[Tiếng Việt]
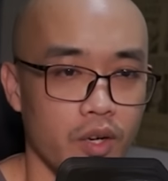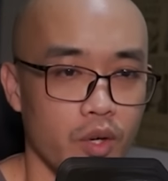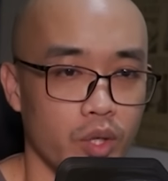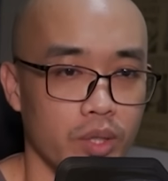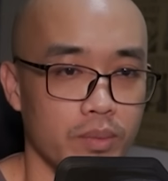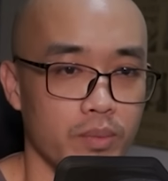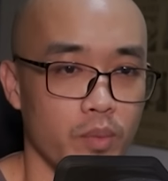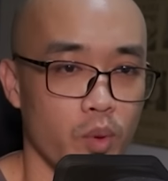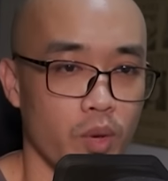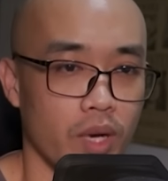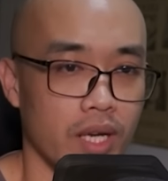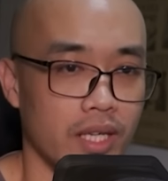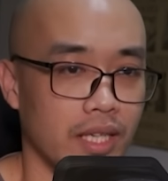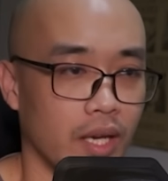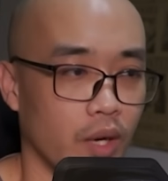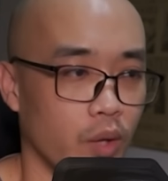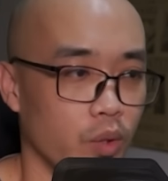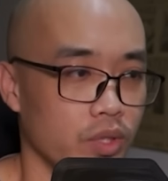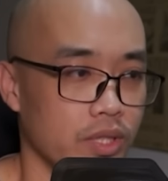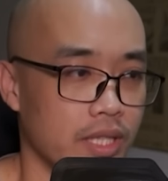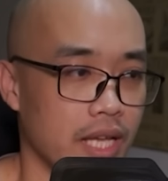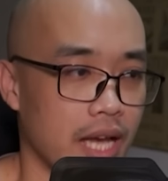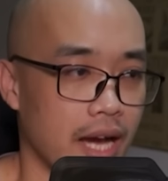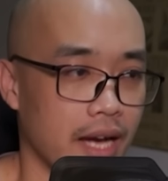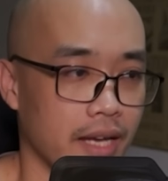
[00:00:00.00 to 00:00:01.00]
Không gian
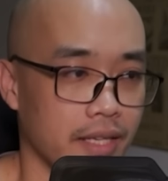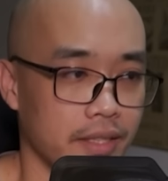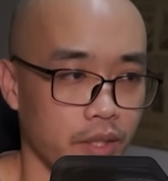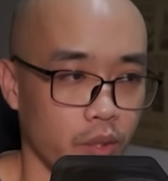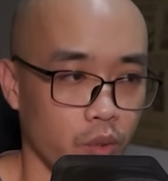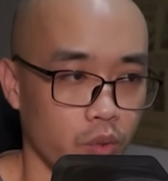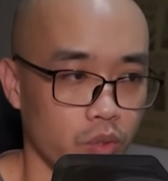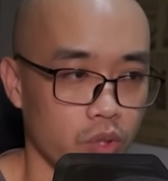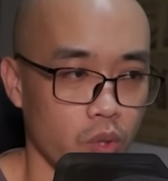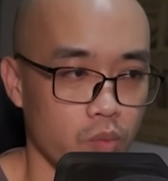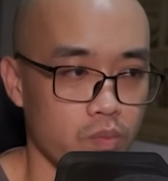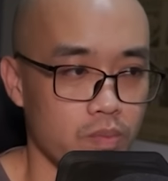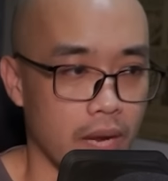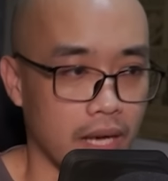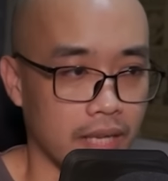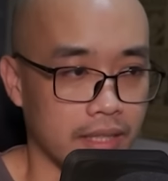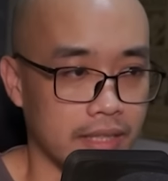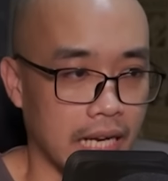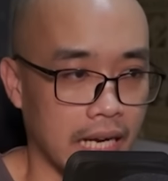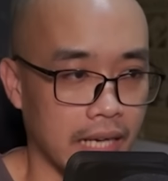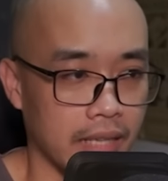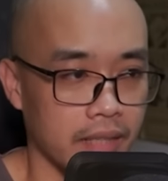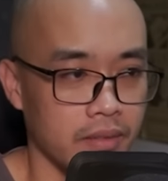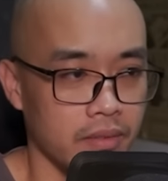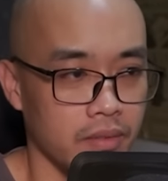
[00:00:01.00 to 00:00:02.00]
trong điện khá lớn,
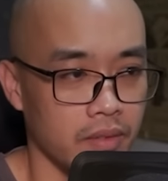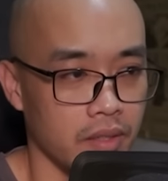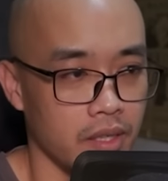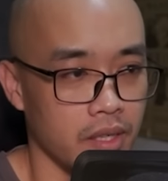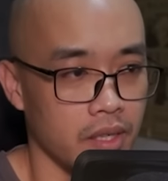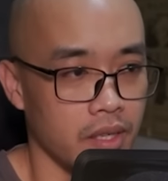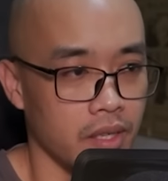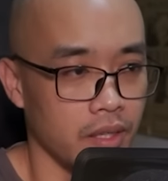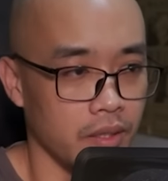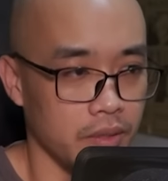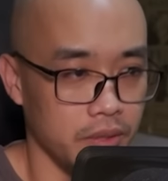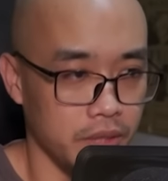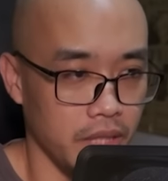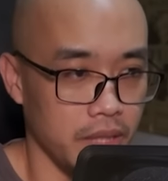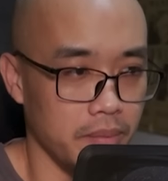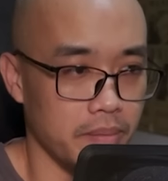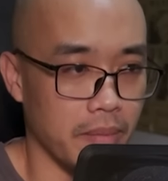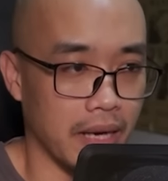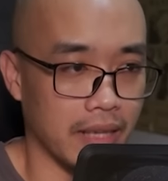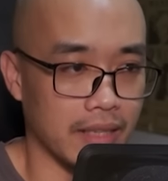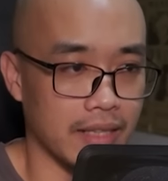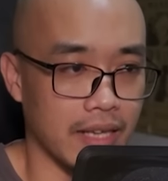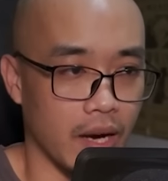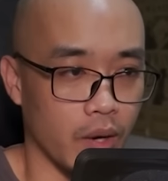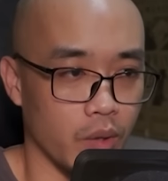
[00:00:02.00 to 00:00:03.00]
mấy cây cột đá vừa
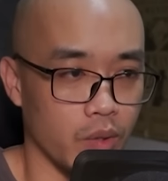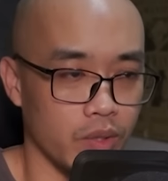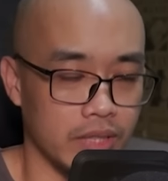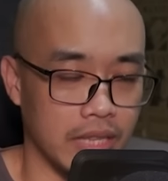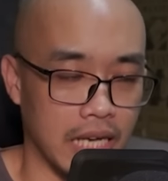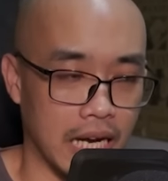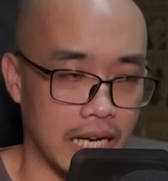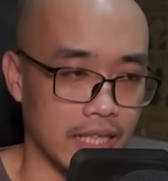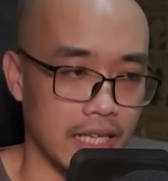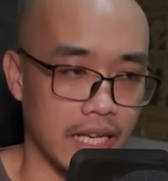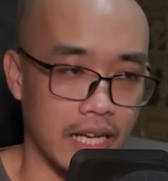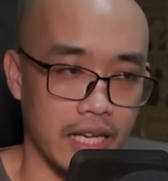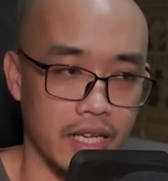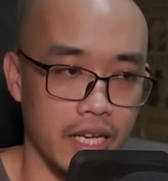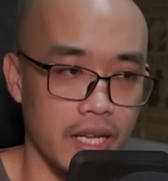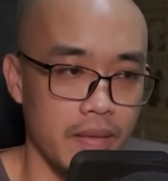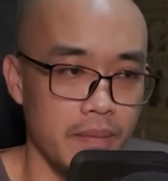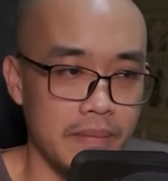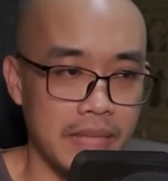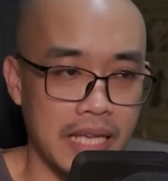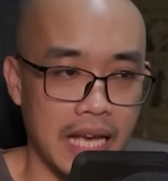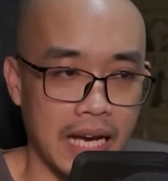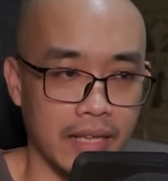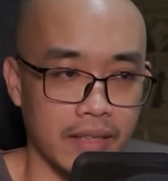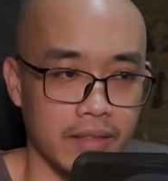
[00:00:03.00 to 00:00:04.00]
thô vừa to chống
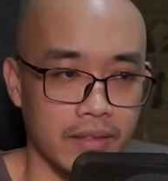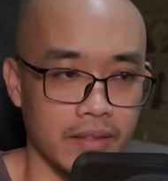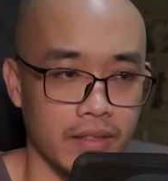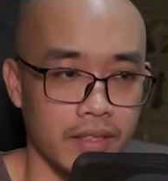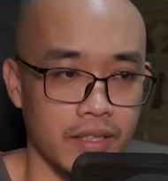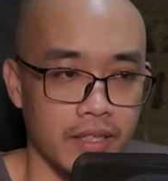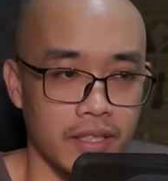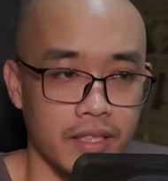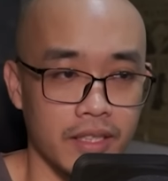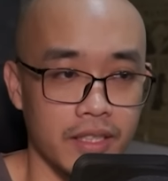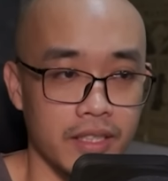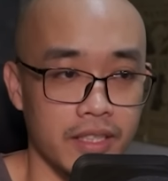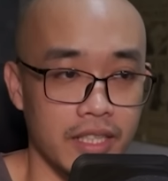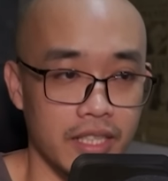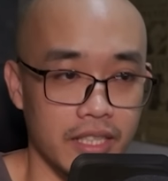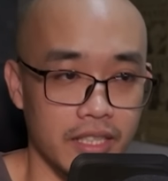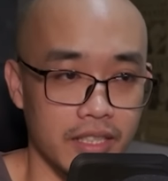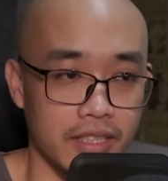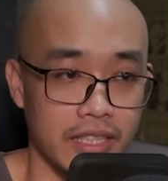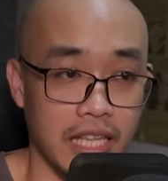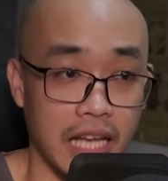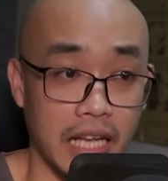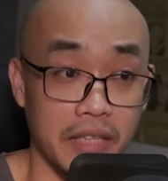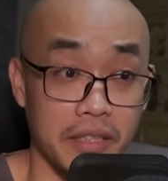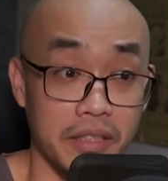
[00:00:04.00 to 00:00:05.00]
đỡ lấy nóc nhà.
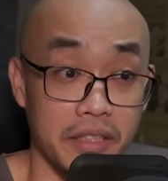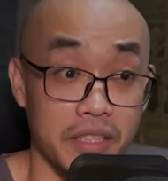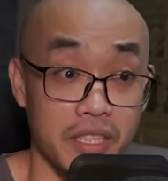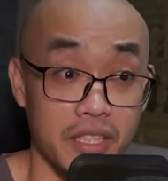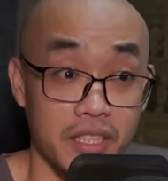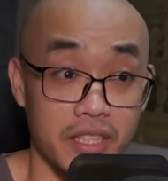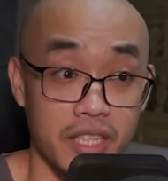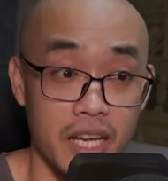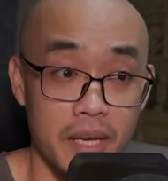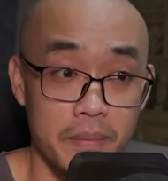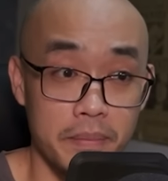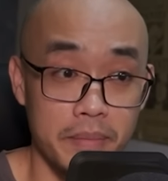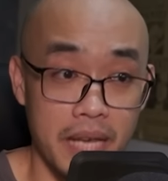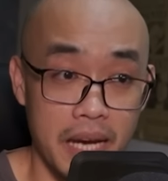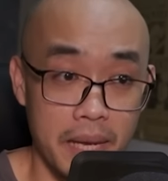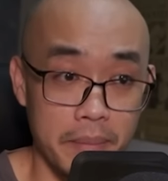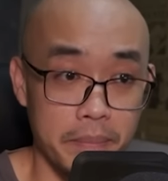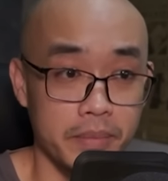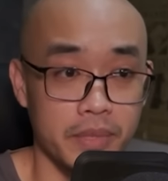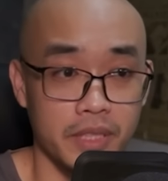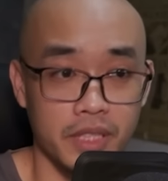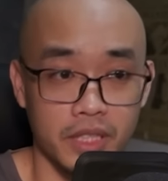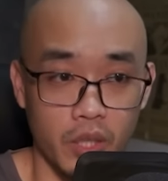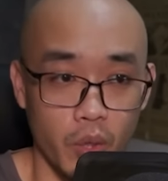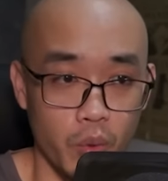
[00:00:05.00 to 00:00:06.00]
Trên vách tường bốn phía
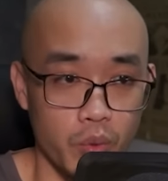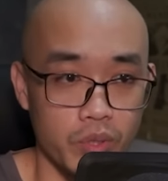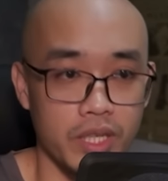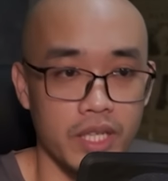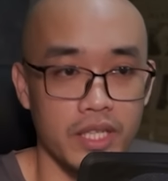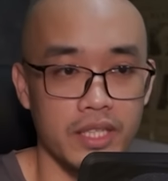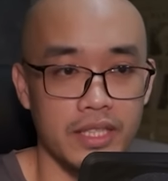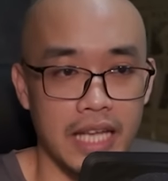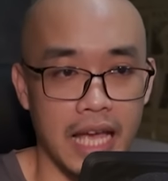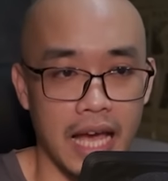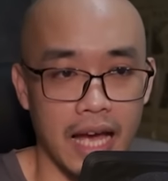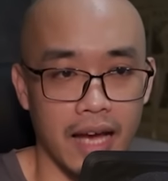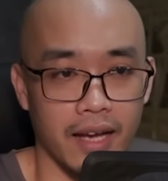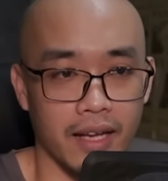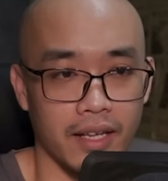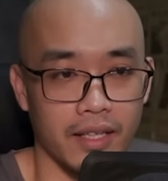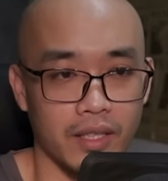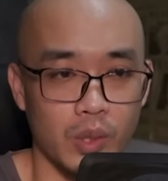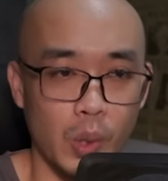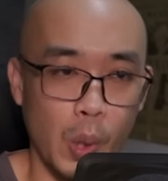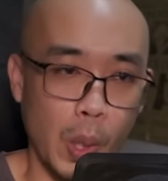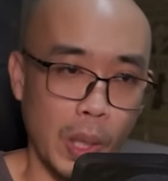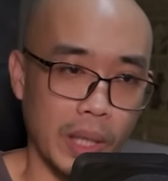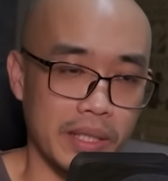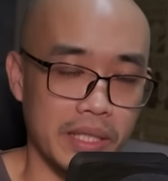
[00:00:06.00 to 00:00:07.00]
khảm nạm lấy một
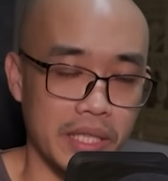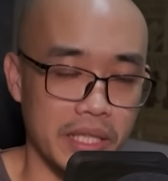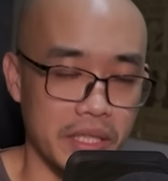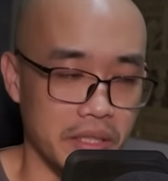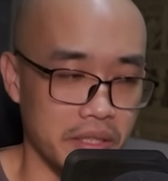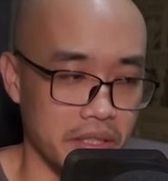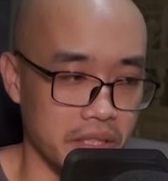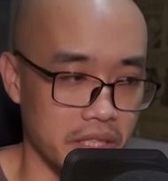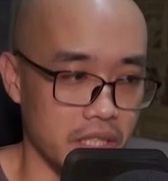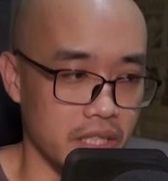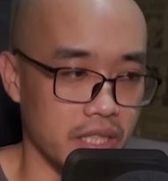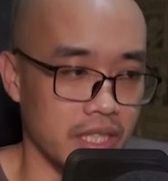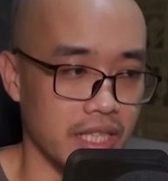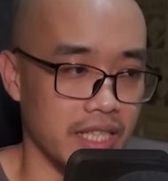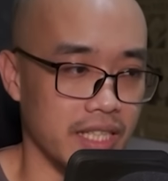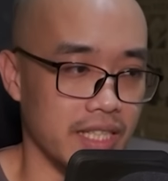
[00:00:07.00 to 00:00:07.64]
số đá nguyệt quang,